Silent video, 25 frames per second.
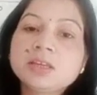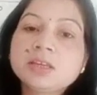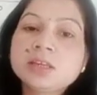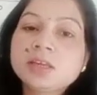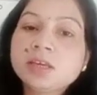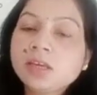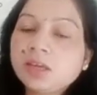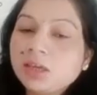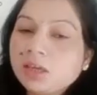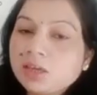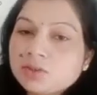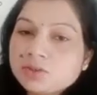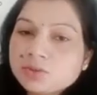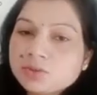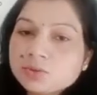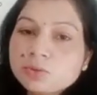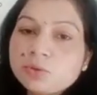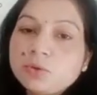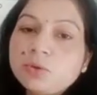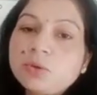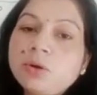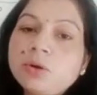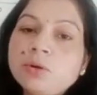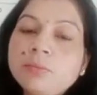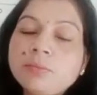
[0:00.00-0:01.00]
कि
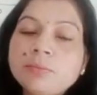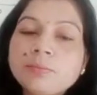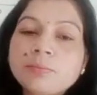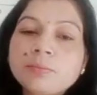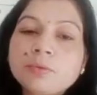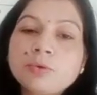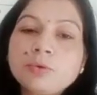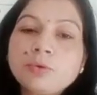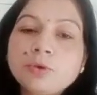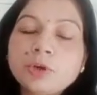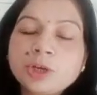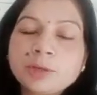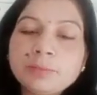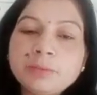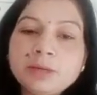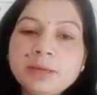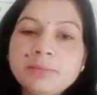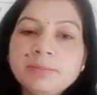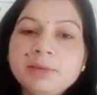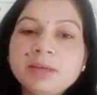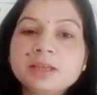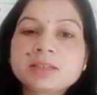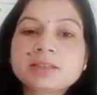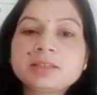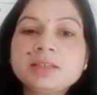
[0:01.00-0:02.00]
इसको कोई भी
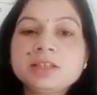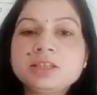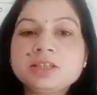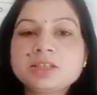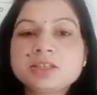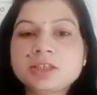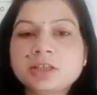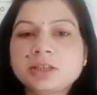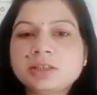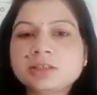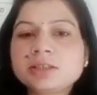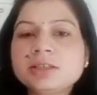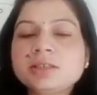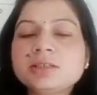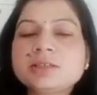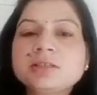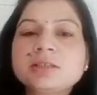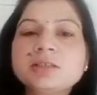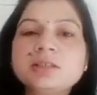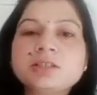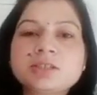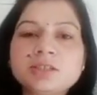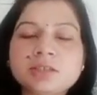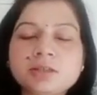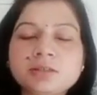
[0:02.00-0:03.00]
व्यक्ति छत
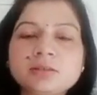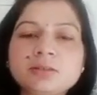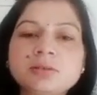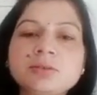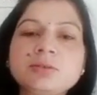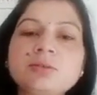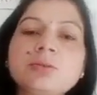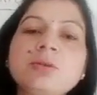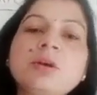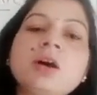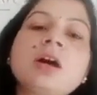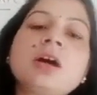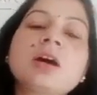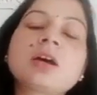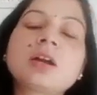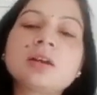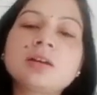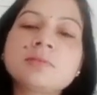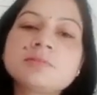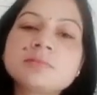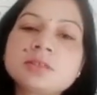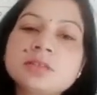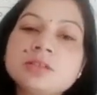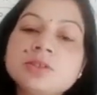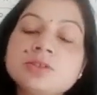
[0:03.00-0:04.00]
इसकी छत को
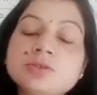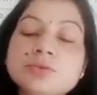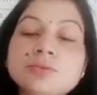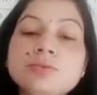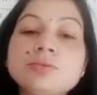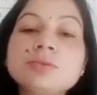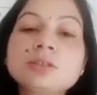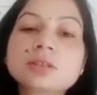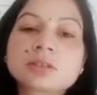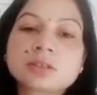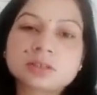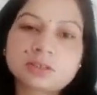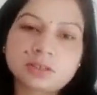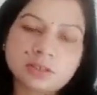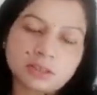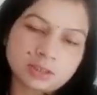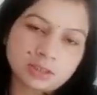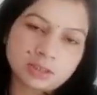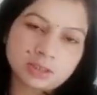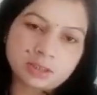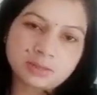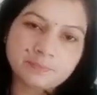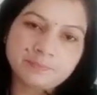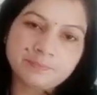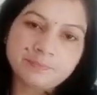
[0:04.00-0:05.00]
आराम से छू सकता
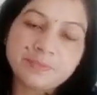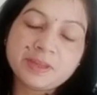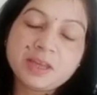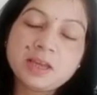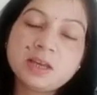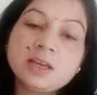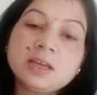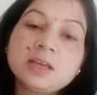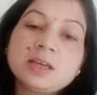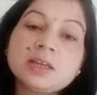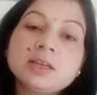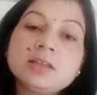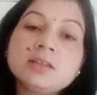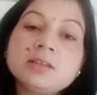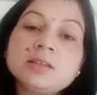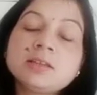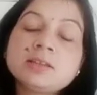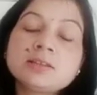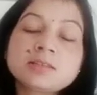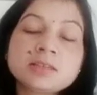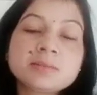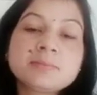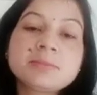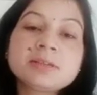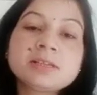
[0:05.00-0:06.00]
था
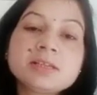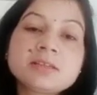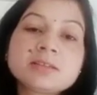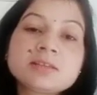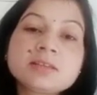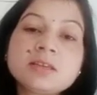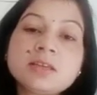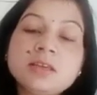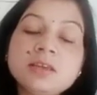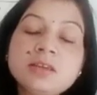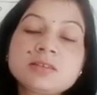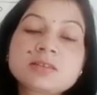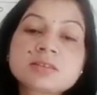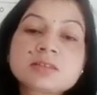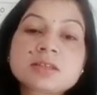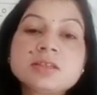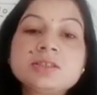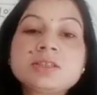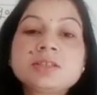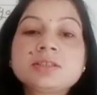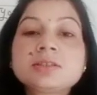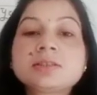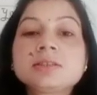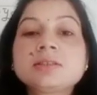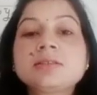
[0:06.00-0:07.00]
इसी वजह से इसके
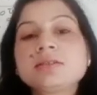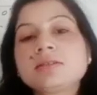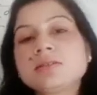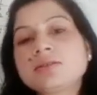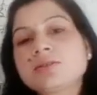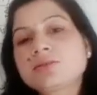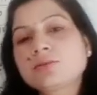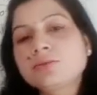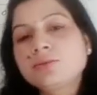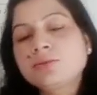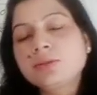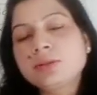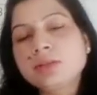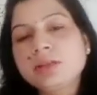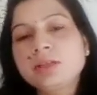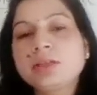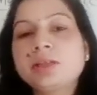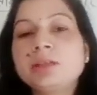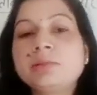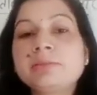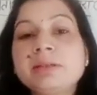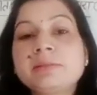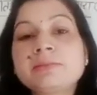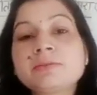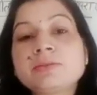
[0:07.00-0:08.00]
चित्र नष्ट हो गए हैं
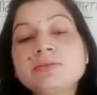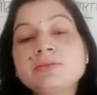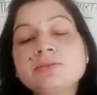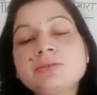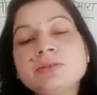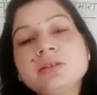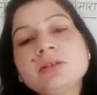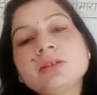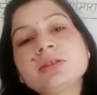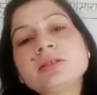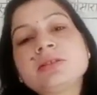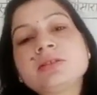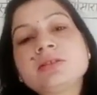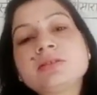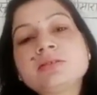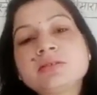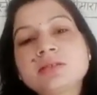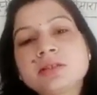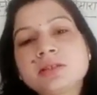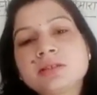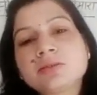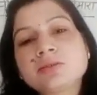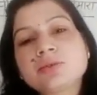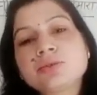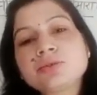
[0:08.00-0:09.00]
अब आप सोचेंगे
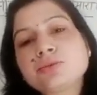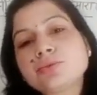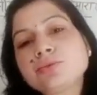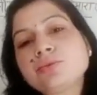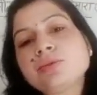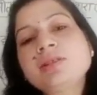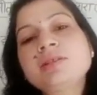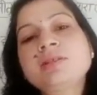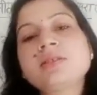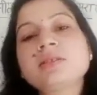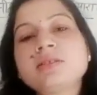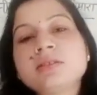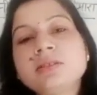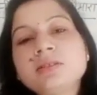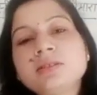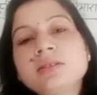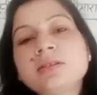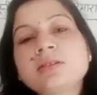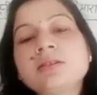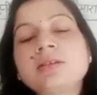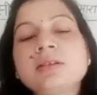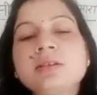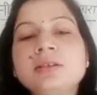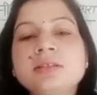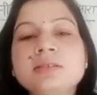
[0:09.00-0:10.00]
छत को छूने से
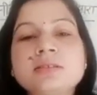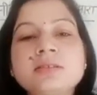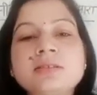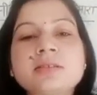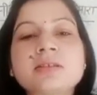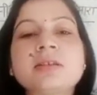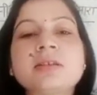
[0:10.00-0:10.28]
चित्र नष्ट